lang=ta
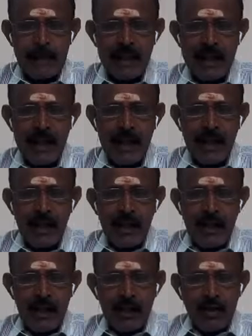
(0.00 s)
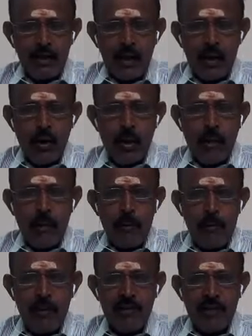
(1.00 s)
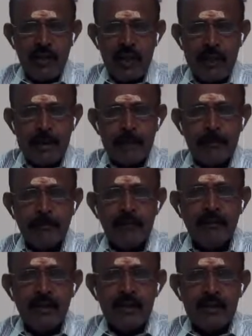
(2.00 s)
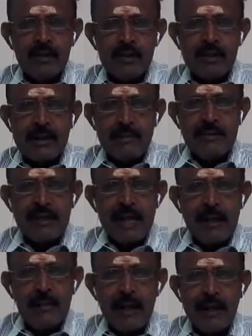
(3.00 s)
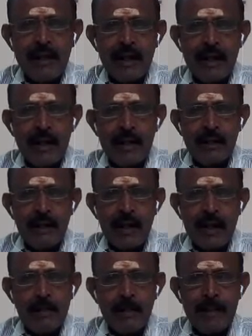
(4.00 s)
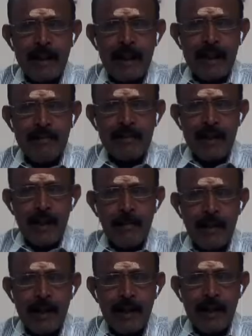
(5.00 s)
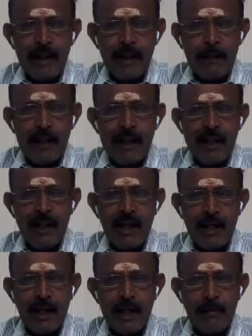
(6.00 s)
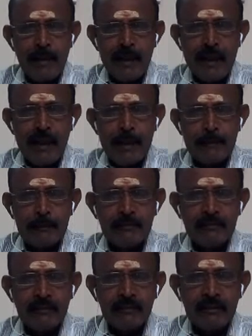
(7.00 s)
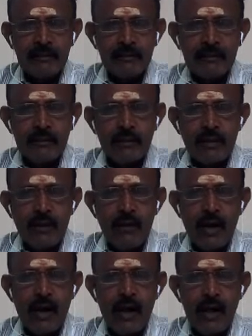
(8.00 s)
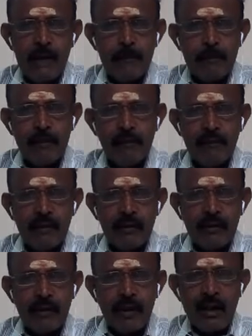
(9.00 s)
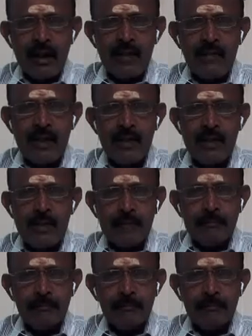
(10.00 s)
தீமிகி தன்னோ பௌம பிரச்சோதயாத் சப்ஸ்கிரைப் பண்ணிக்கங்க லைக் பண்ணிக்கங்க ஷேர் பண்ணிக்கங்க பெல் ஐக்கானை கிளிக் பண்ணிக்கங்க உங்கள் அனைவரது